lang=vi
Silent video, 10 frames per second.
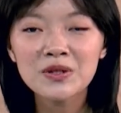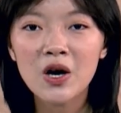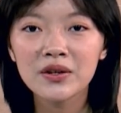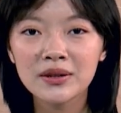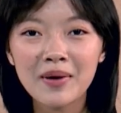
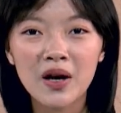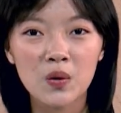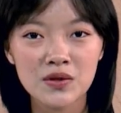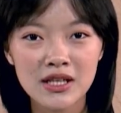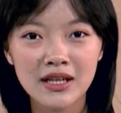cho những bạn
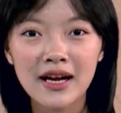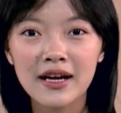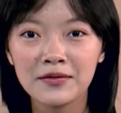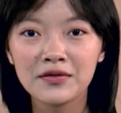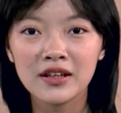học sinh đã
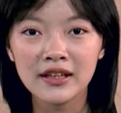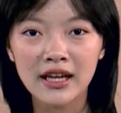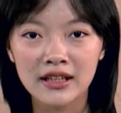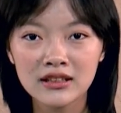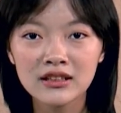đến với
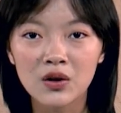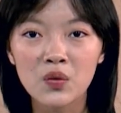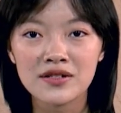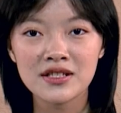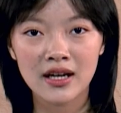cánh cửa
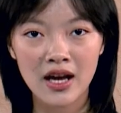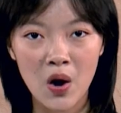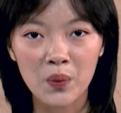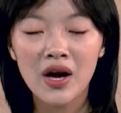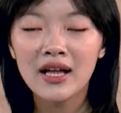của trường đại
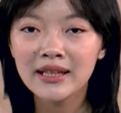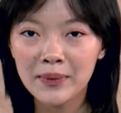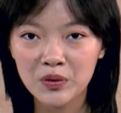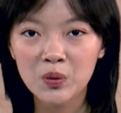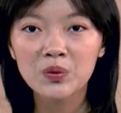học
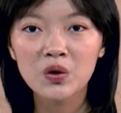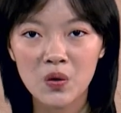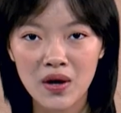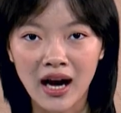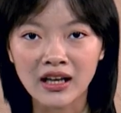tiếp tục
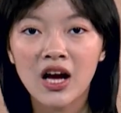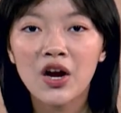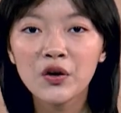cố gắng,